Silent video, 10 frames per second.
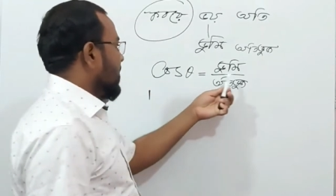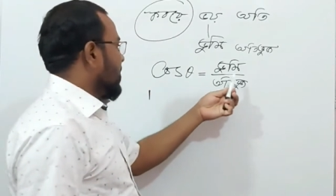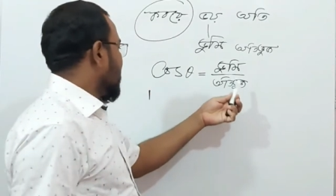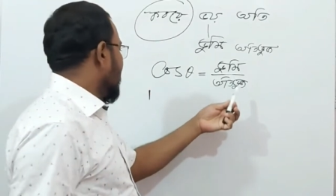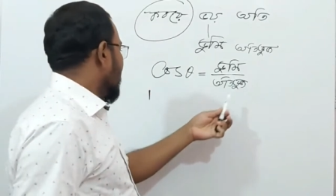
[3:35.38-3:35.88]

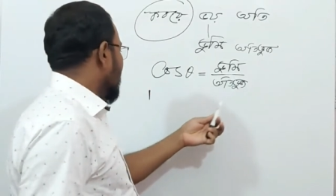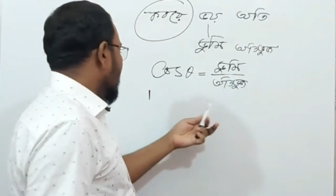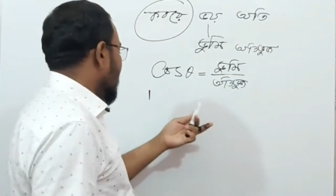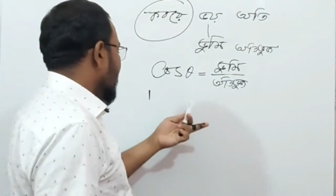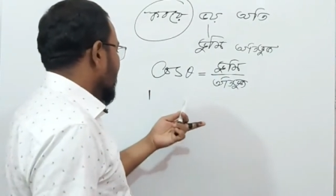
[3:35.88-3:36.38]
থেটা সমান
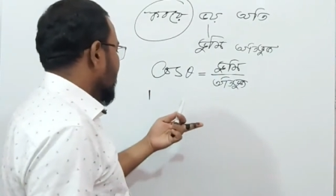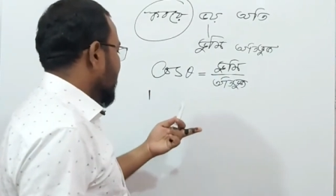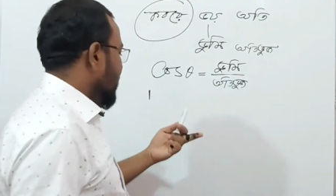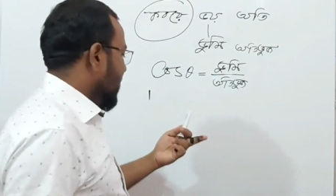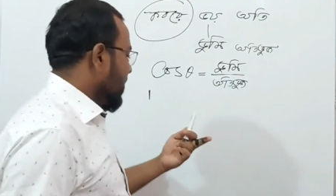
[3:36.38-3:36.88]
সমান
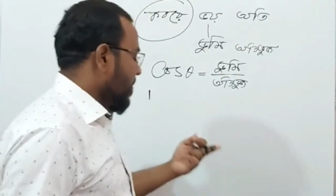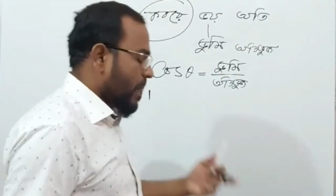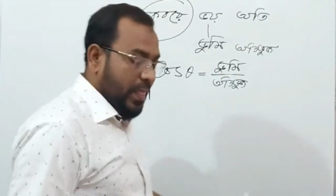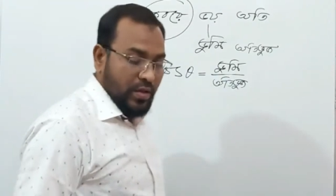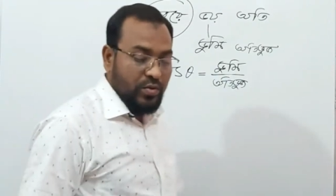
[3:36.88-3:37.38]
ভূমি বাই
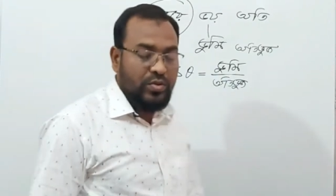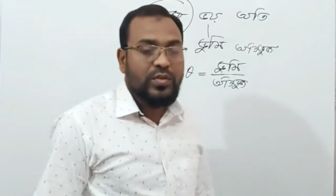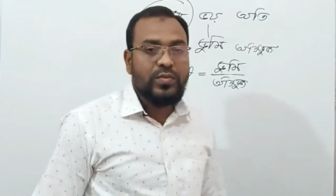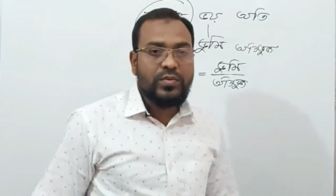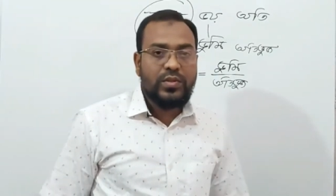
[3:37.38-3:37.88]

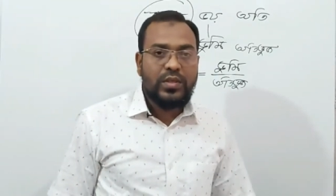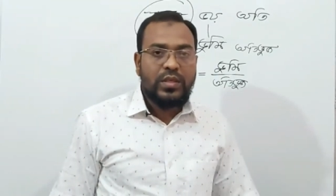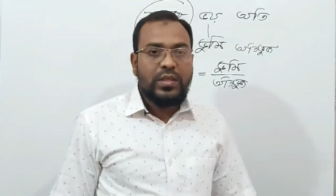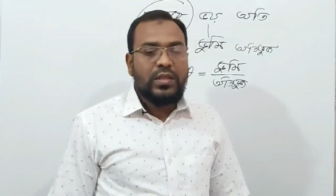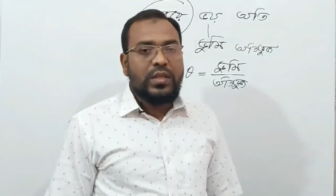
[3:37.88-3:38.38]
অতিভুজ
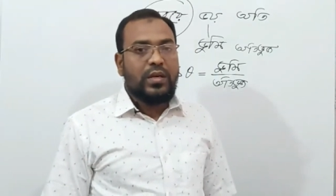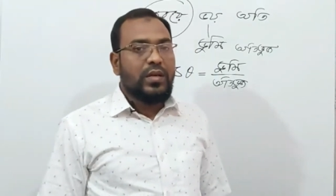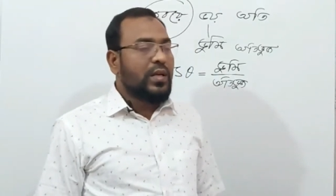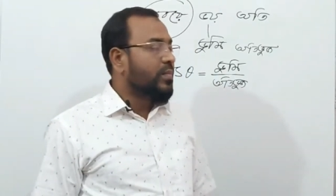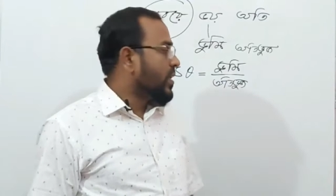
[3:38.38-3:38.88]

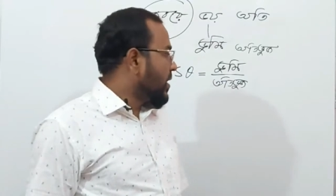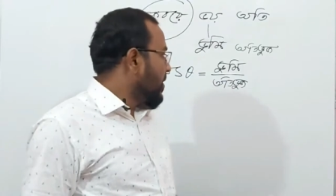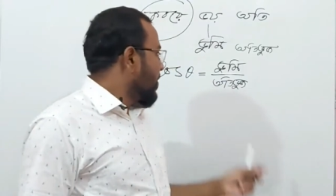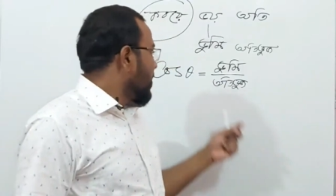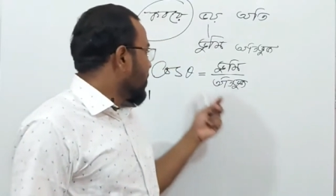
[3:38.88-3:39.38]
তাহলে আমরা
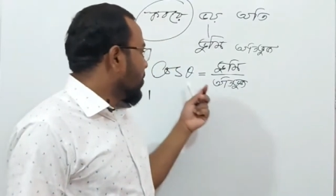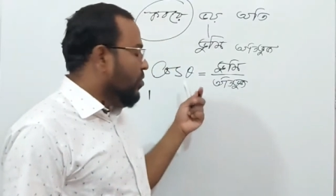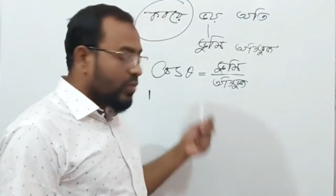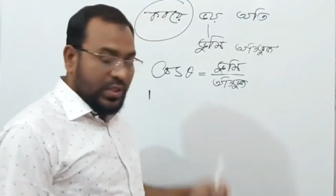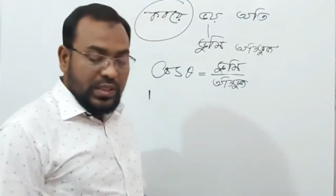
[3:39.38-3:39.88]

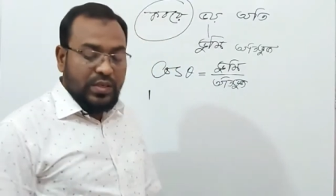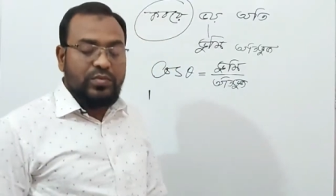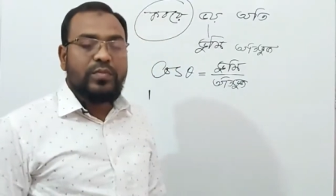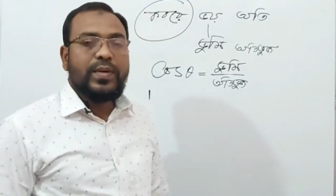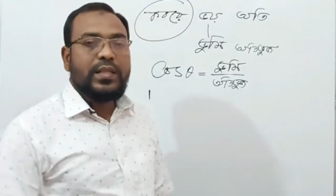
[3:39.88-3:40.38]
দুইটা
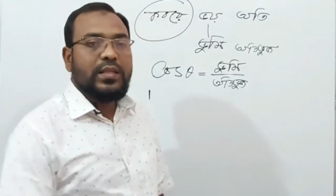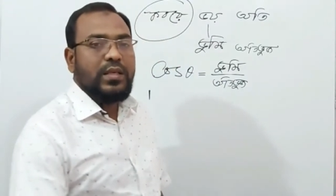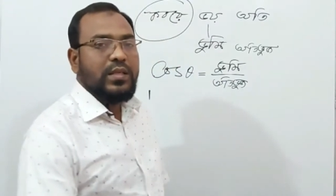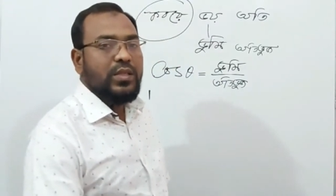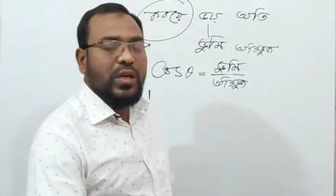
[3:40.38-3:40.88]
অনুপাত
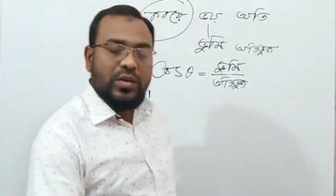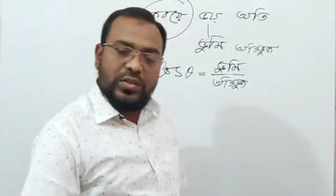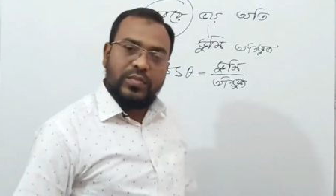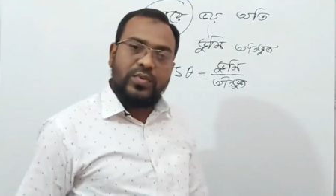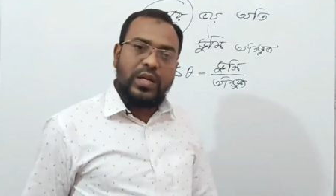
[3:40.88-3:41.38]

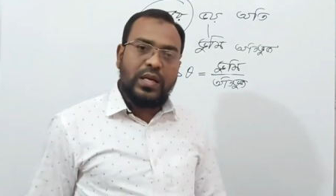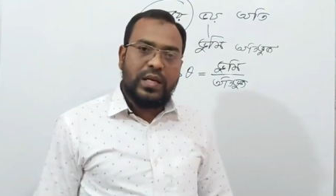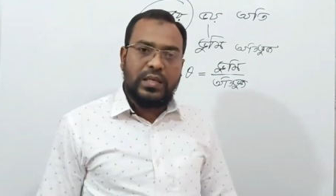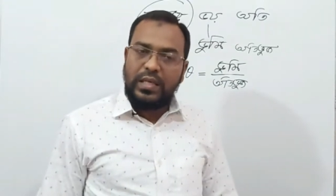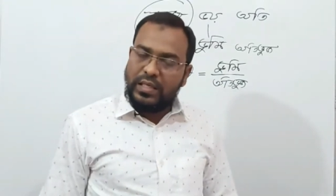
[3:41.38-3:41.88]
সহজে মনে
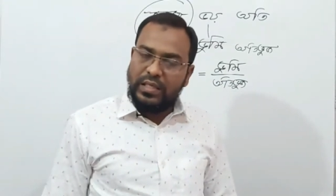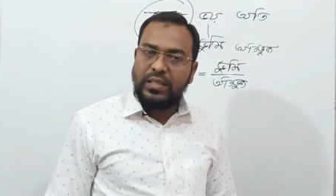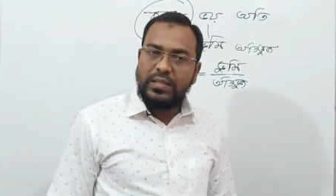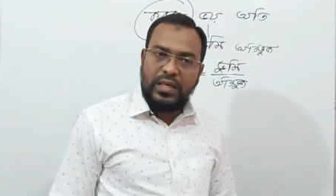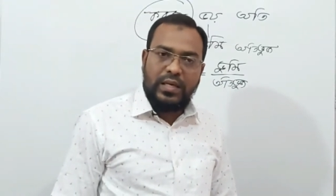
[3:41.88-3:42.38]
রাখার টেকনিক
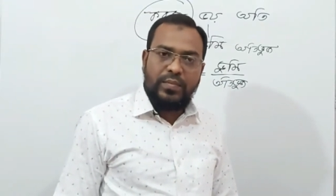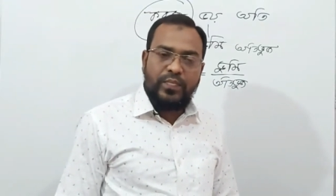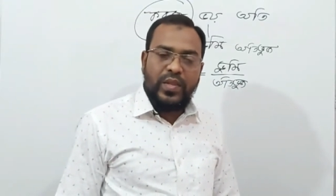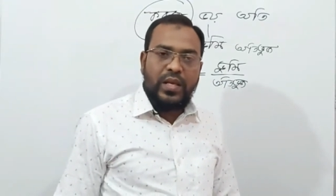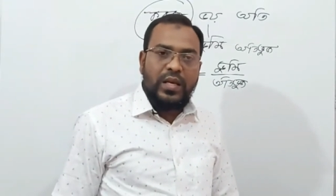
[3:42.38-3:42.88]
জানলাম
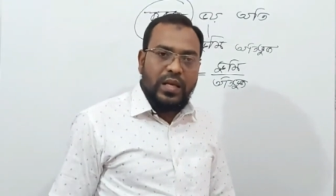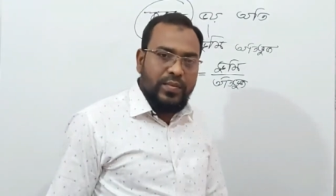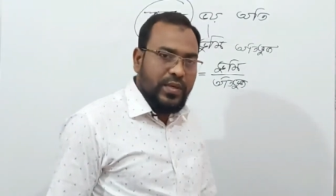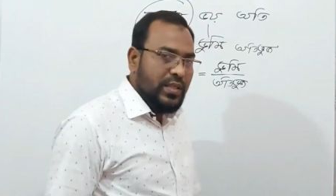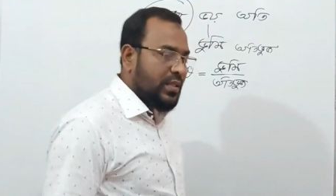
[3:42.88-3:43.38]

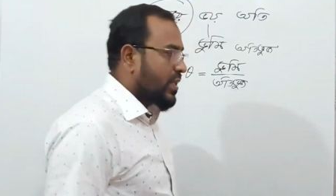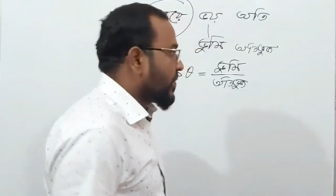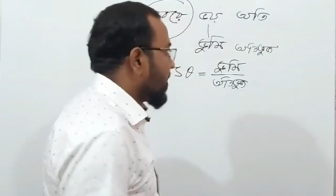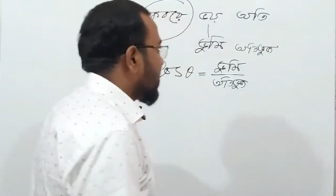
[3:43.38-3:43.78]
এবার যাচ্ছি আমরা